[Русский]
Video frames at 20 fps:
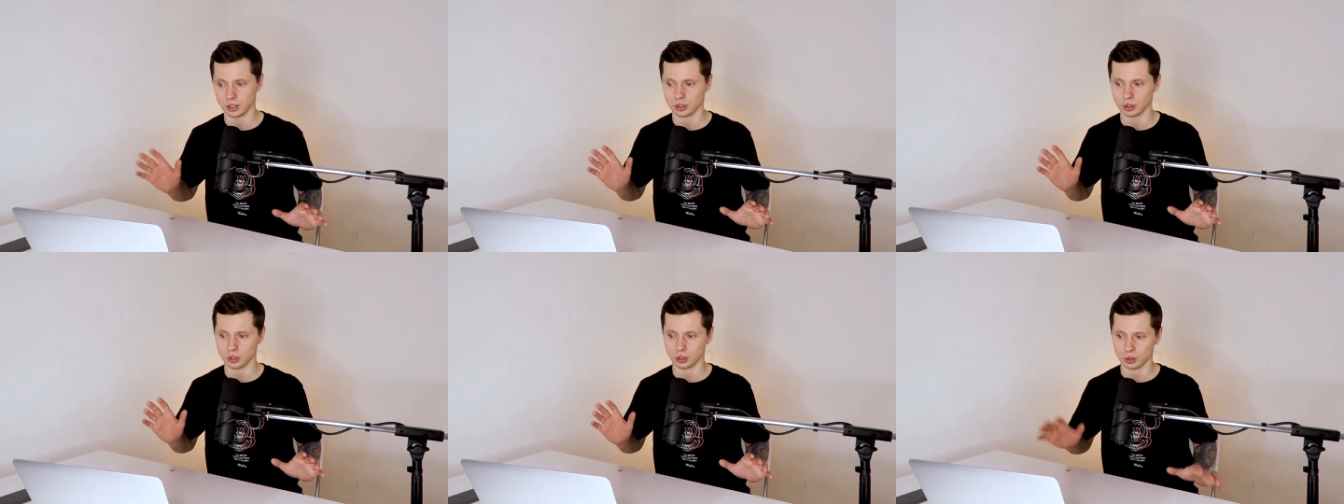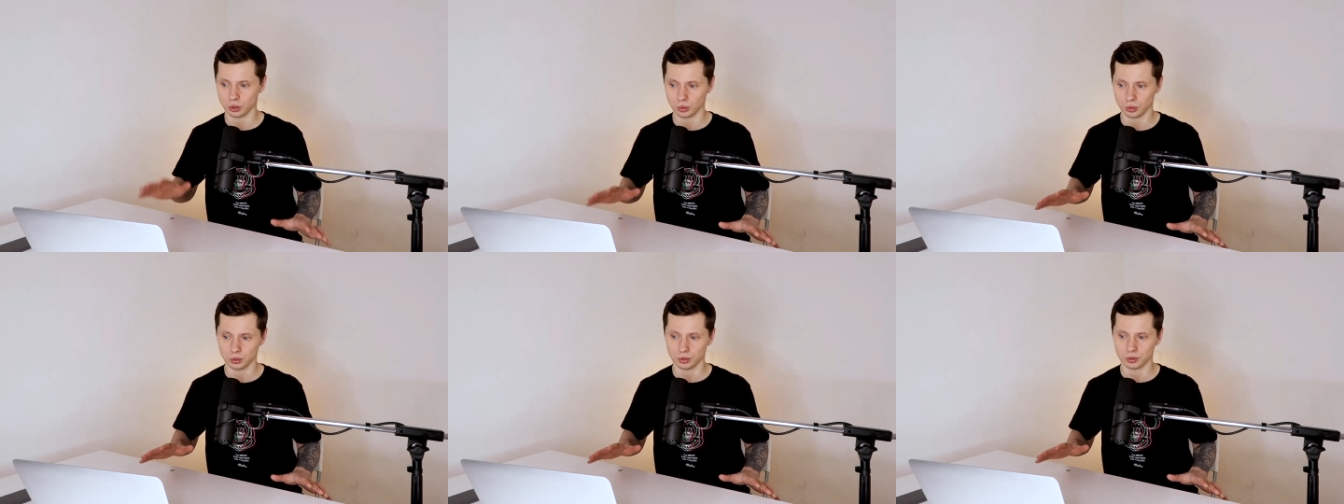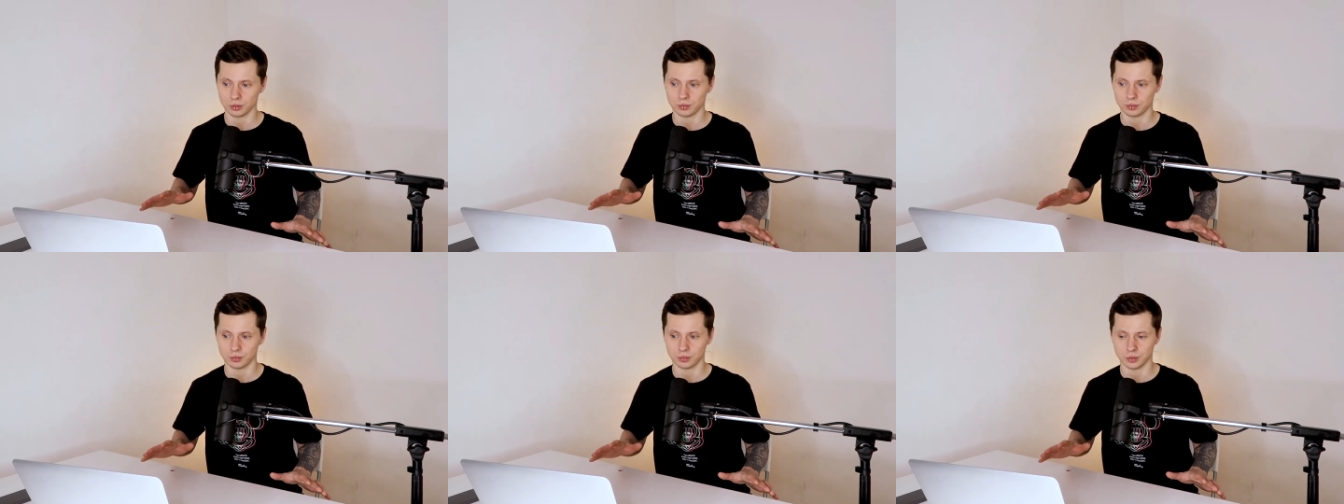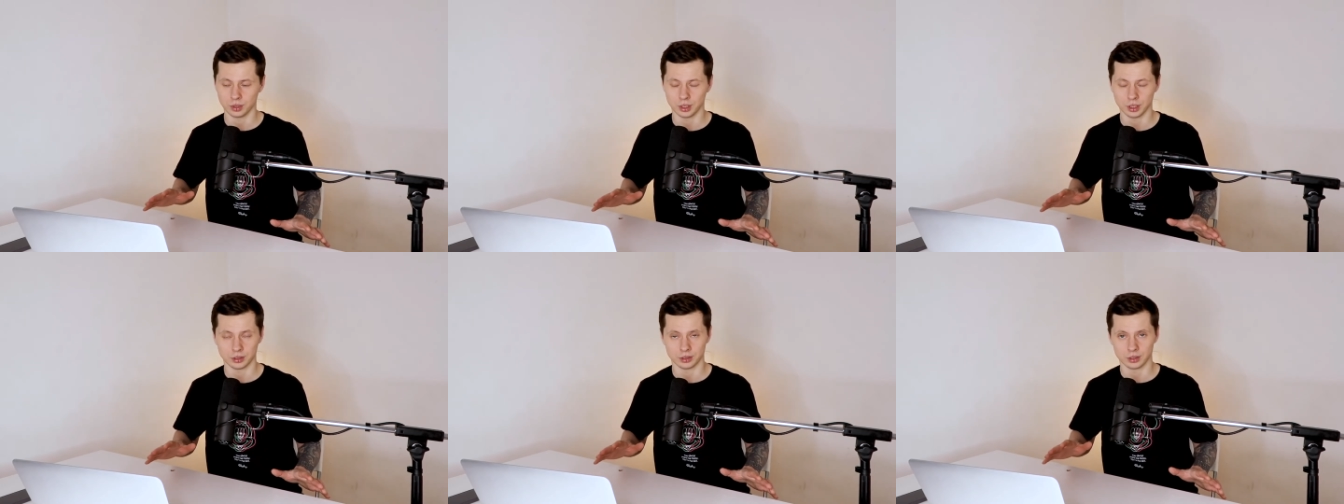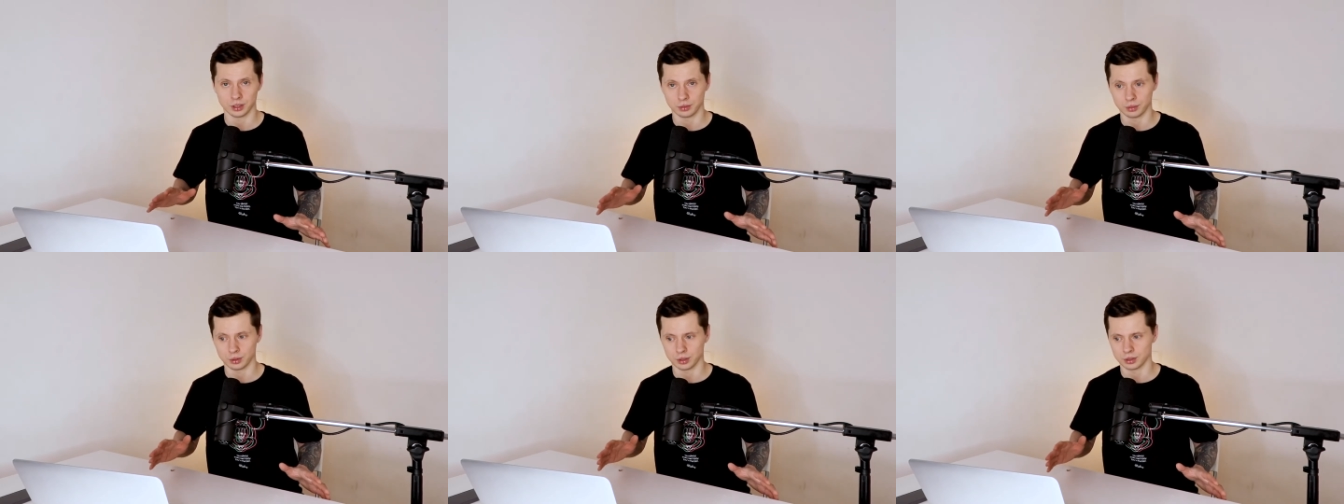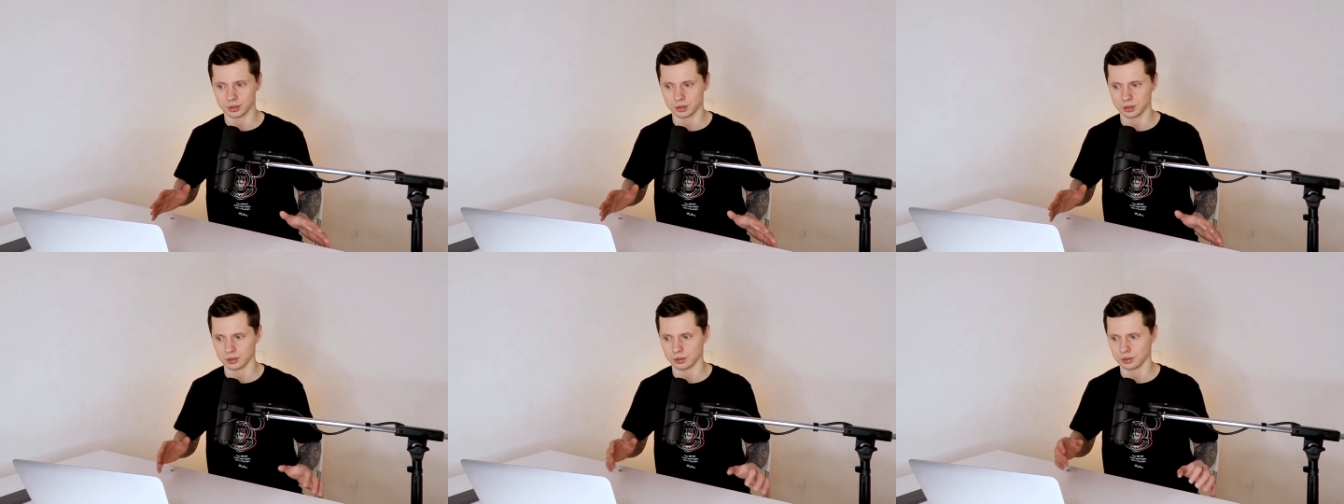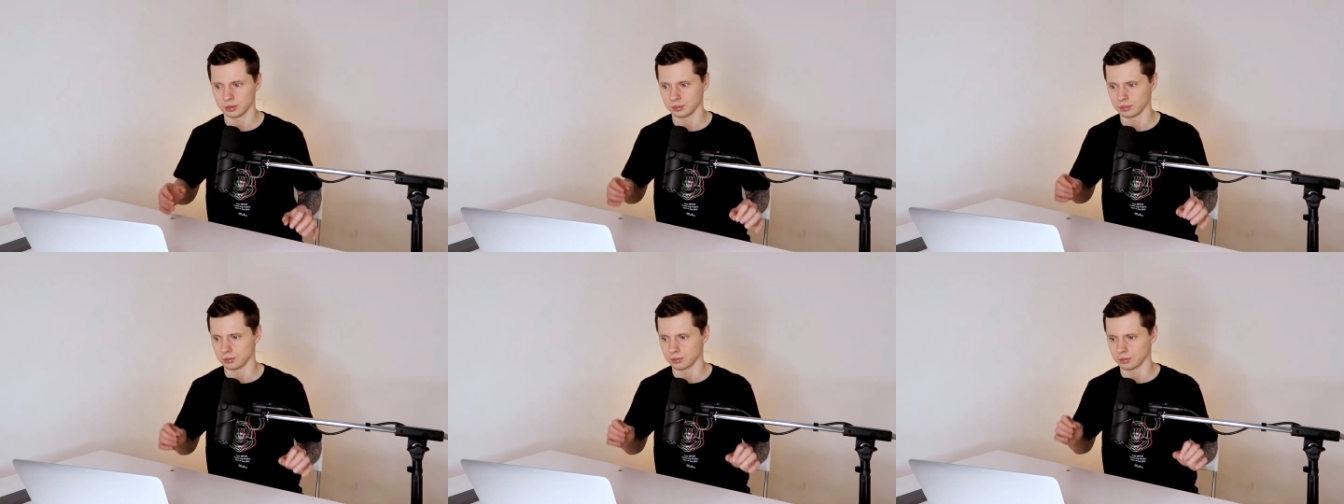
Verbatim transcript: что нет, соответственно,